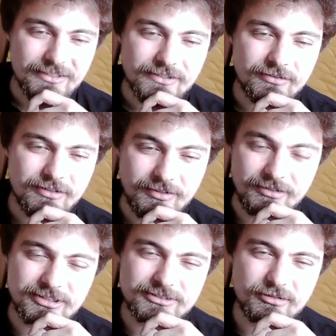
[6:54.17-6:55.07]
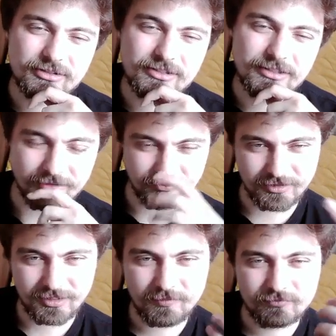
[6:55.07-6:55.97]
No i historyjka w
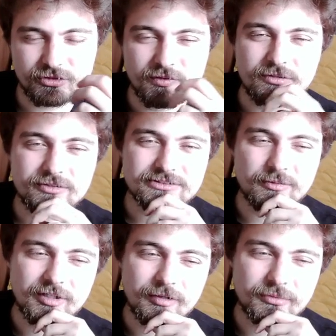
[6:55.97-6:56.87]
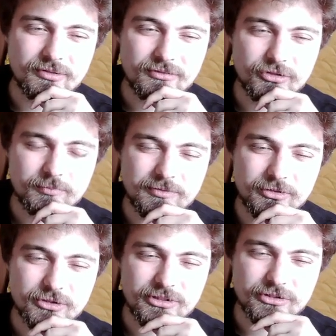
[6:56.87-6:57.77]
takim wydźwięku jest zrobiona po to, żeby
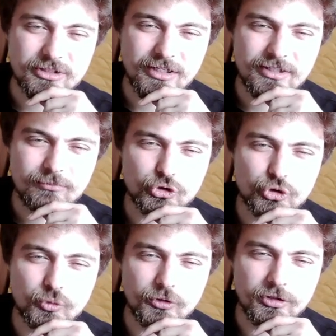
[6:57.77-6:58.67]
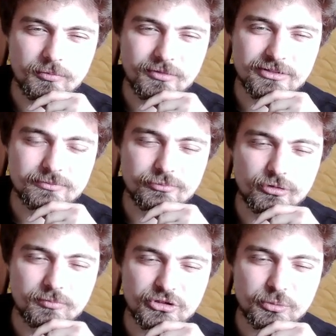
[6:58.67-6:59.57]
myśleć, jakim szują jest
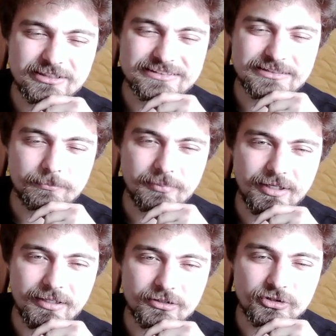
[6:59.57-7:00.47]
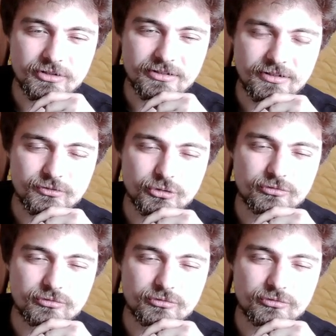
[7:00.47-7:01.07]
burmistrz miasta B, że nie wziął